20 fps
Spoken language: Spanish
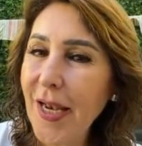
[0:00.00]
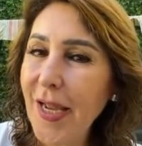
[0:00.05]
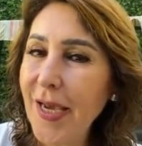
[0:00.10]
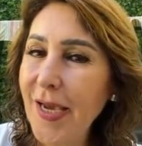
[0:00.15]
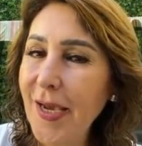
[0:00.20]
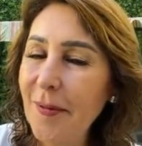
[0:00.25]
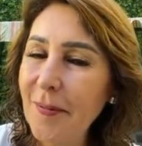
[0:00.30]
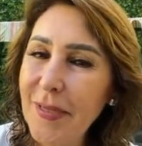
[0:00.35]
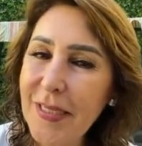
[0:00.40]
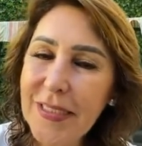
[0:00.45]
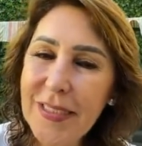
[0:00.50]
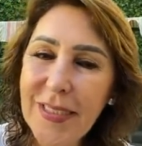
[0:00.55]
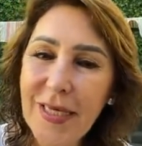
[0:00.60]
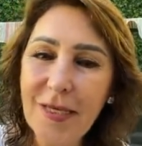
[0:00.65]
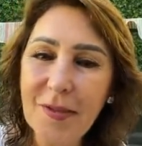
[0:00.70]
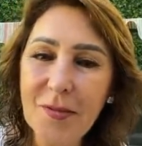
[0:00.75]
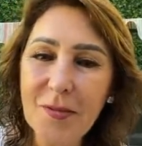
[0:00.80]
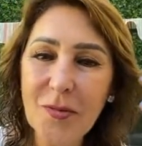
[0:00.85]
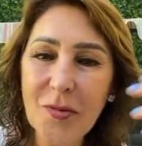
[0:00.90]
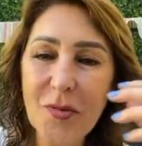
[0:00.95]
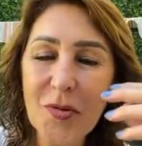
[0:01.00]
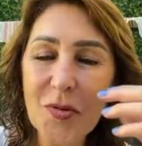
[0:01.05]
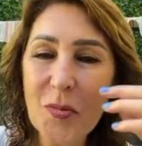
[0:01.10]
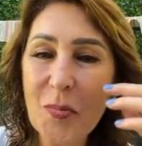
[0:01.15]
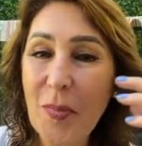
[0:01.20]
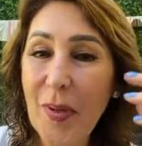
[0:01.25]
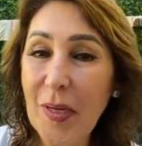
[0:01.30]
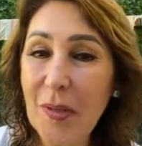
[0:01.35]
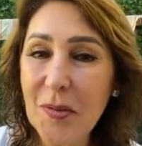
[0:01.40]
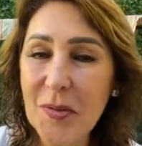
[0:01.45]
la cabeza unos
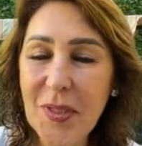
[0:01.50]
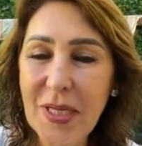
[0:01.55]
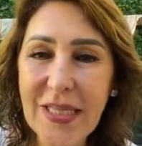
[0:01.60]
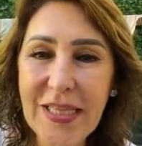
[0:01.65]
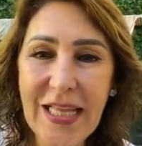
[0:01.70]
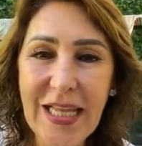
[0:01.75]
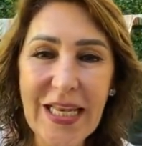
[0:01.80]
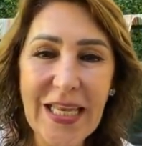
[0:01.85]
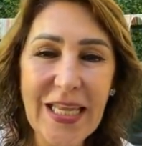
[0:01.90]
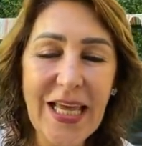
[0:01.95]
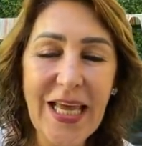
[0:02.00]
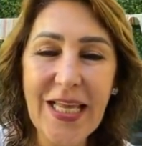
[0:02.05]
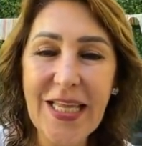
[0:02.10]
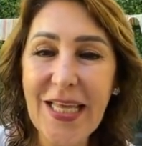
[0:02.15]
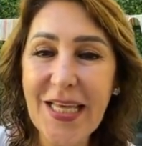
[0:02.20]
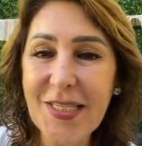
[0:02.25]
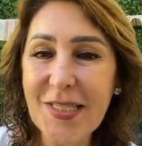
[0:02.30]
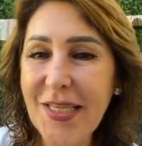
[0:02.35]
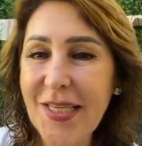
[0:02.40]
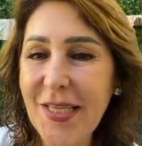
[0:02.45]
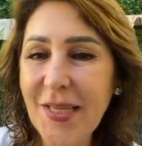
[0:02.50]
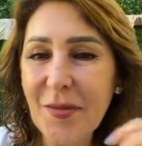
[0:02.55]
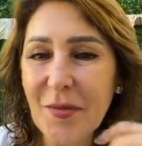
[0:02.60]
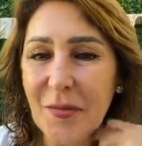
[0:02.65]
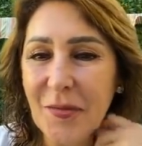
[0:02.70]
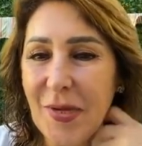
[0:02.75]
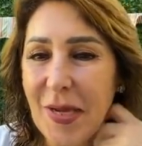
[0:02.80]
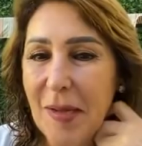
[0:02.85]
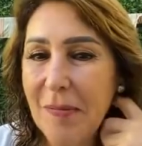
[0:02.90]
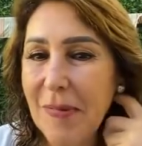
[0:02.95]
perros que tenía y así,
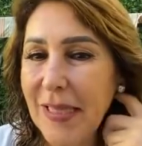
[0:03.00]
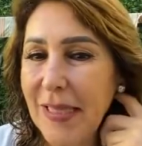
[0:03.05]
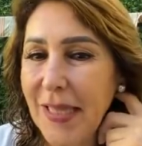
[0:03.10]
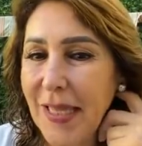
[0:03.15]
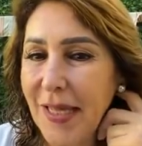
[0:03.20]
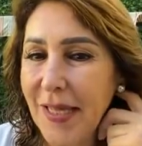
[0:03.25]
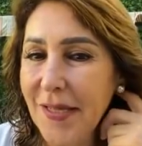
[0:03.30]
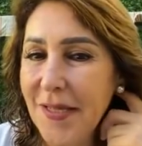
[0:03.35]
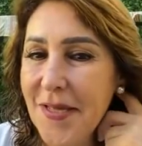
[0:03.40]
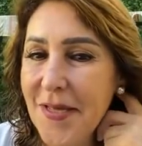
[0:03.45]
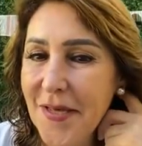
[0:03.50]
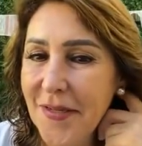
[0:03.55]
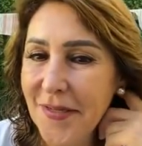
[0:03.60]
una banda.